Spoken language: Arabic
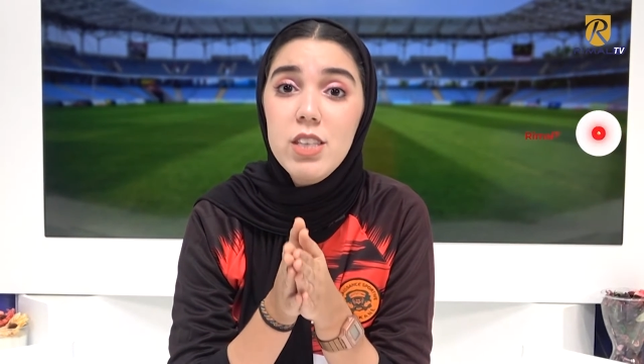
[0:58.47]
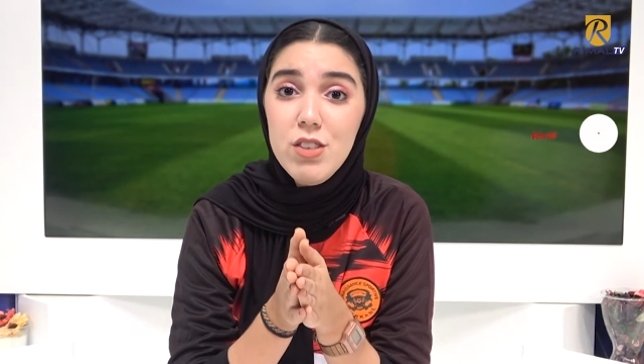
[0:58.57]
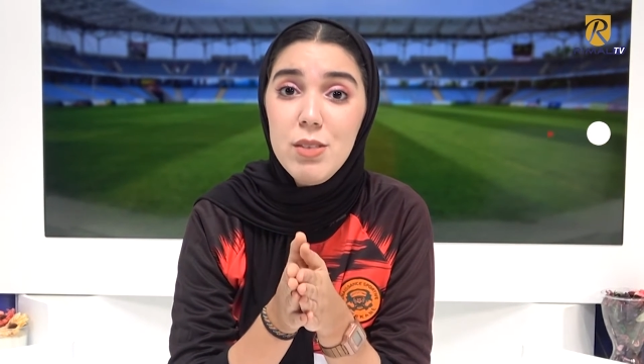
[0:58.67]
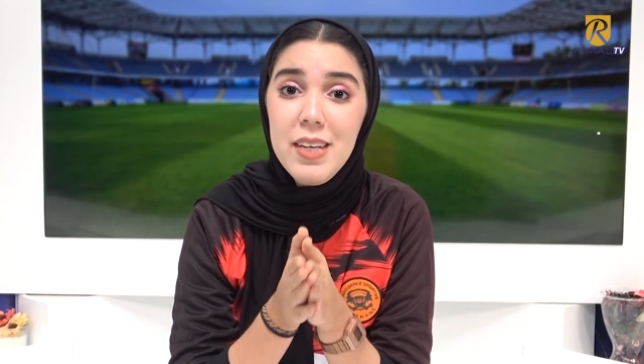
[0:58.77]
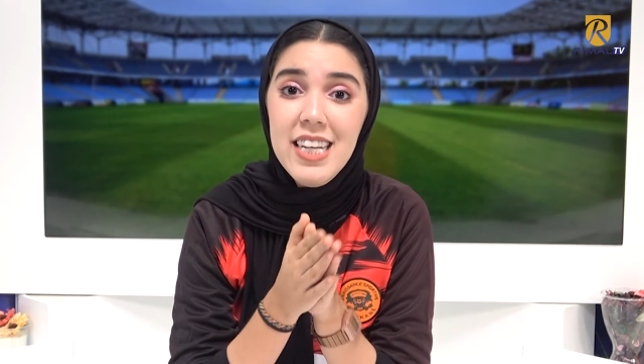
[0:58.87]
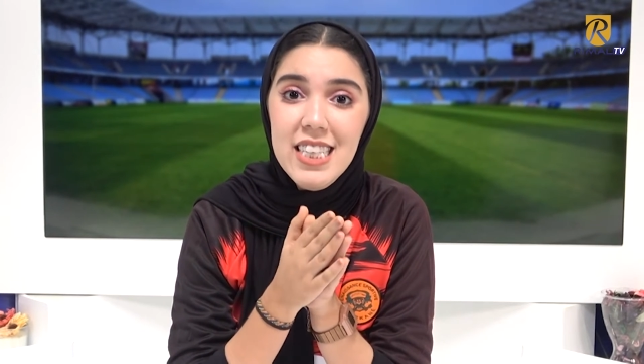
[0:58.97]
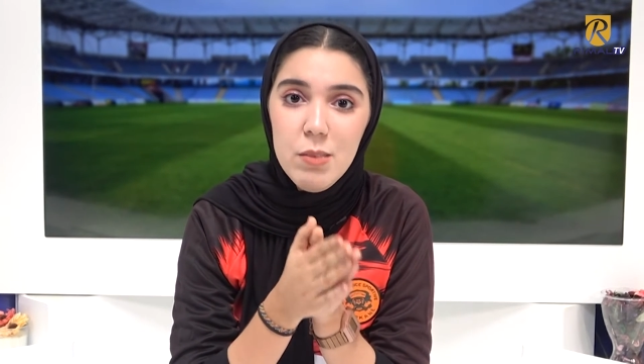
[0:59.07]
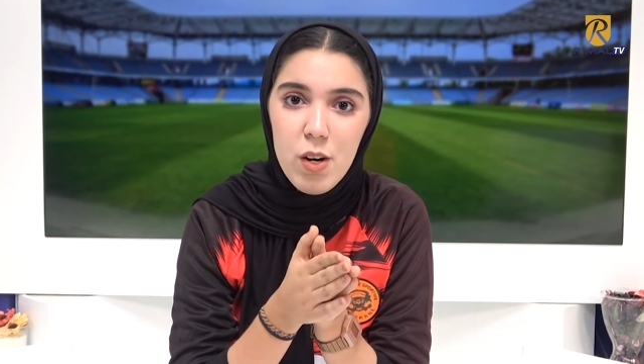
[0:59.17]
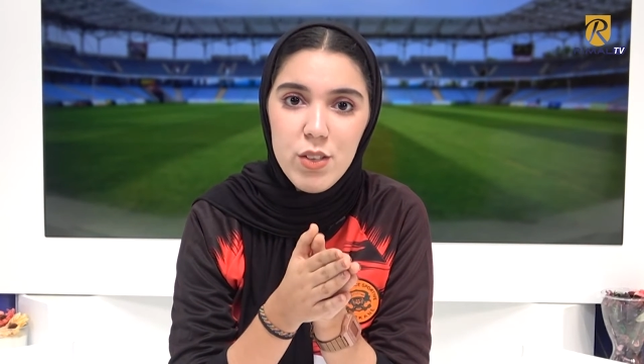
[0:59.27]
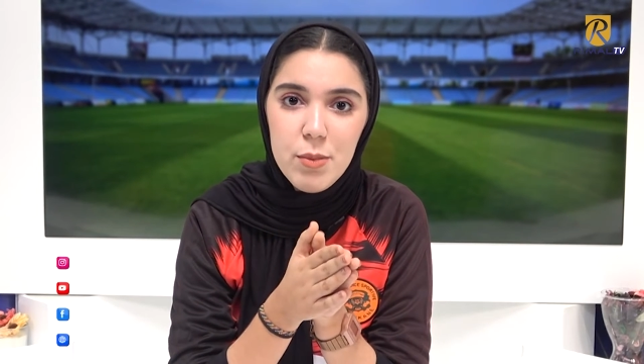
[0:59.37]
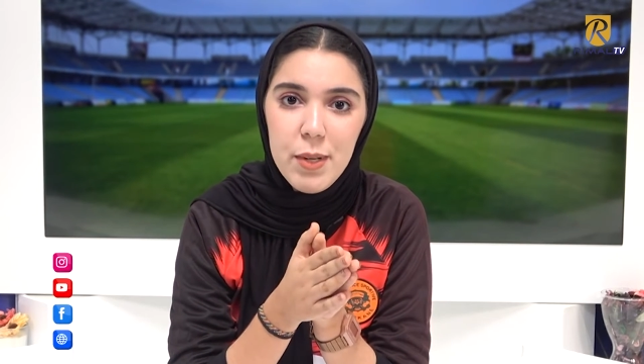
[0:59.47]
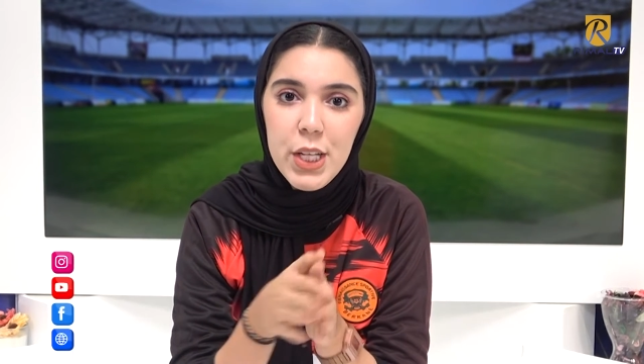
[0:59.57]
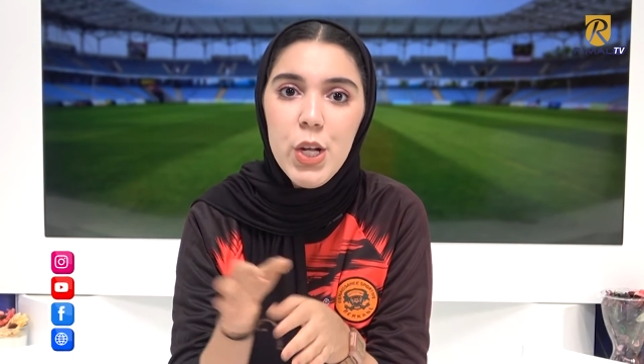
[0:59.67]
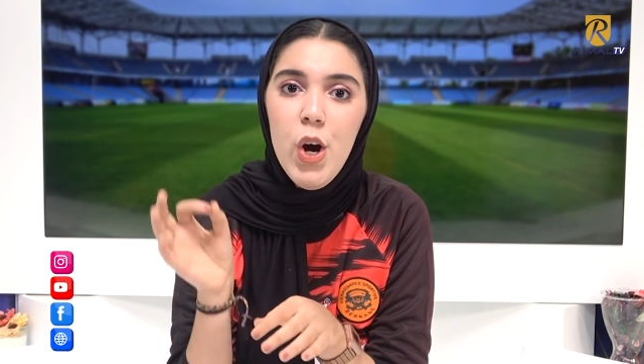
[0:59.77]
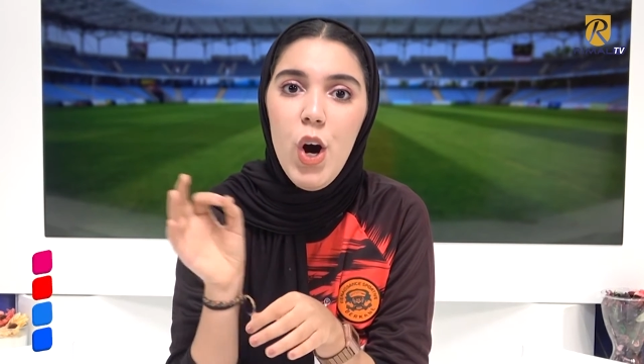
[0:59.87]
76
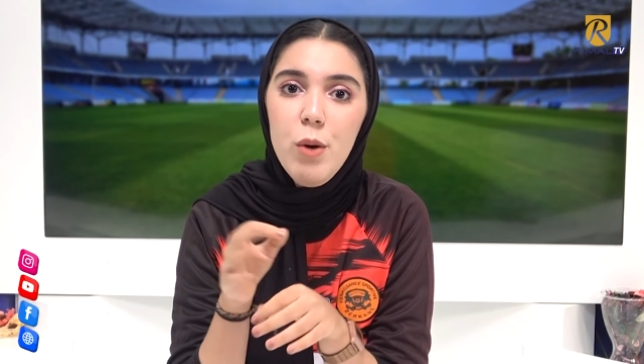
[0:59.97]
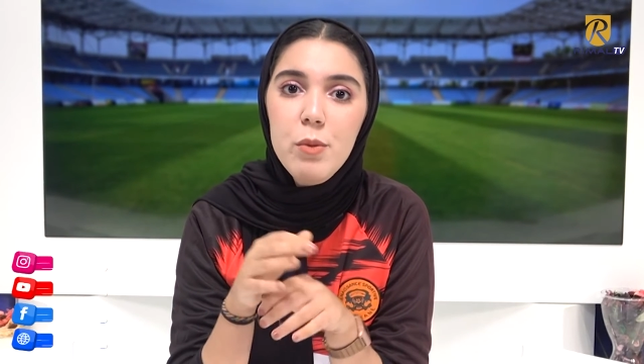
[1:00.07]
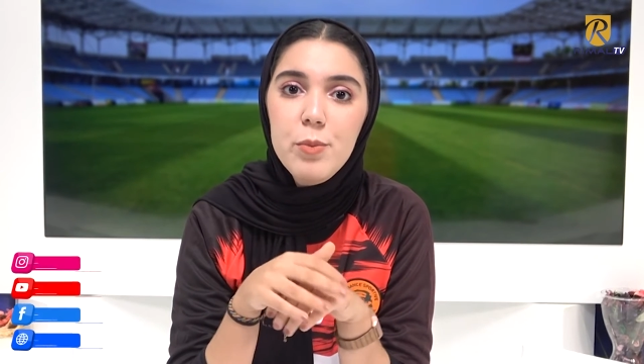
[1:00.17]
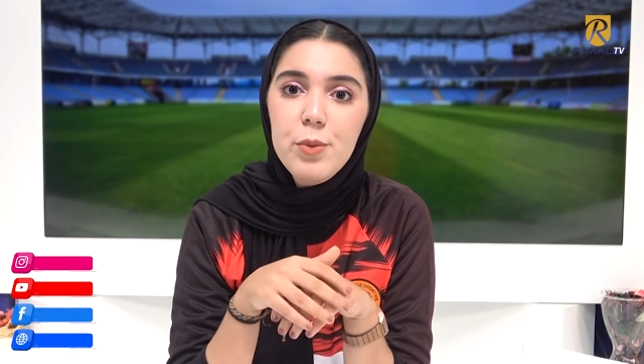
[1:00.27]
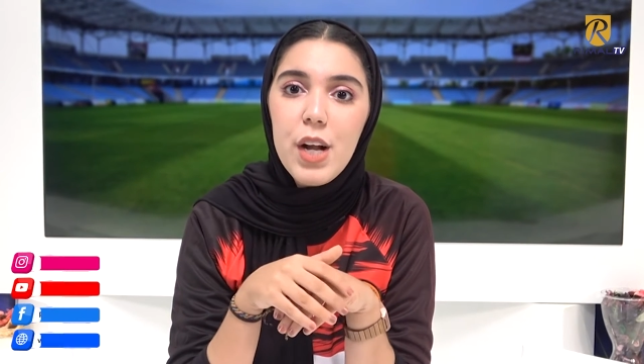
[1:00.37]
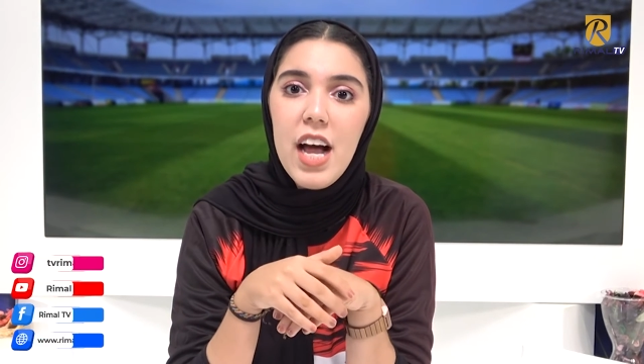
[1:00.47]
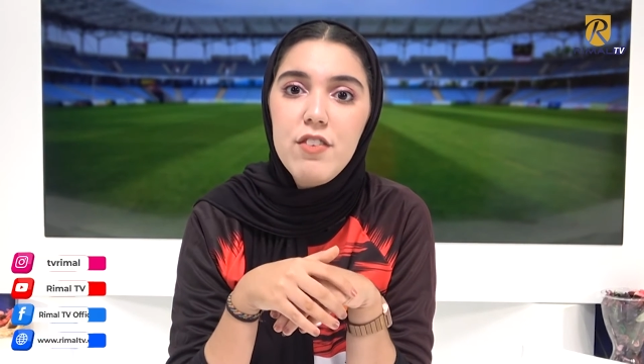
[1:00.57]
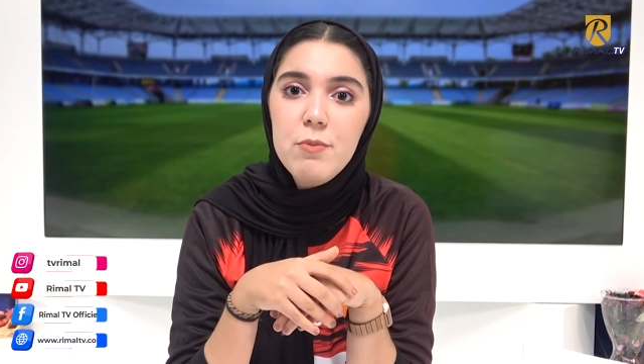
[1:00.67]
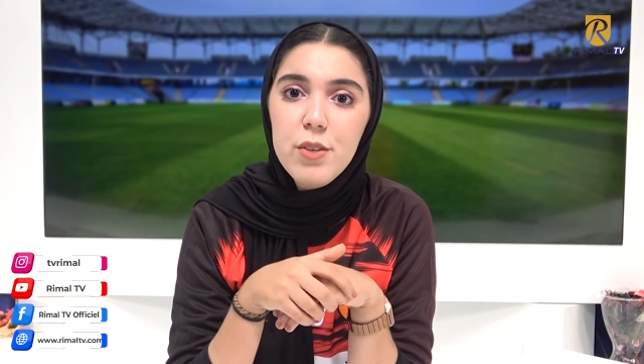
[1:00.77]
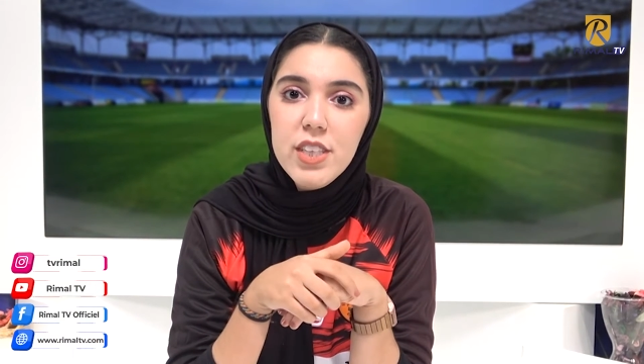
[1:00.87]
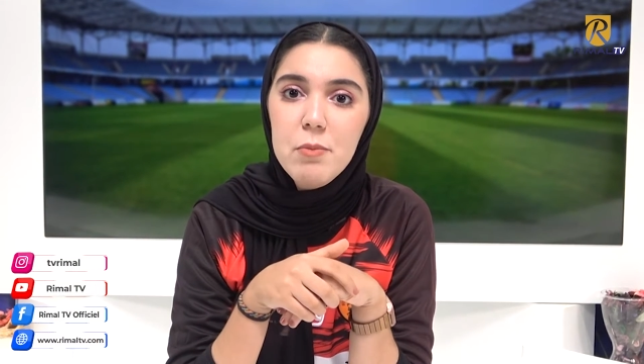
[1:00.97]
77 ومن موراها في الموسم